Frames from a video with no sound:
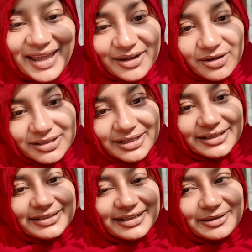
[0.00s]
এক ঘন্টা
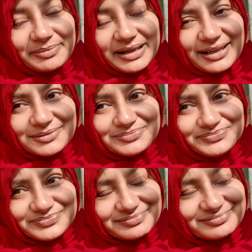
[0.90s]
আগে টের পেয়ে
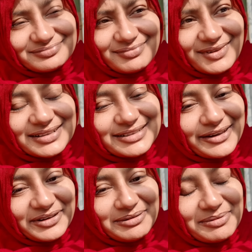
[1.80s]

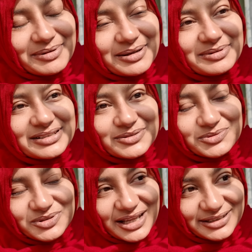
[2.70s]
সাইফানা বাবাকে বলতেছি
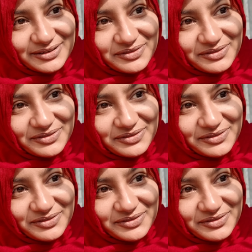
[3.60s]
উঠো তাড়াতাড়ি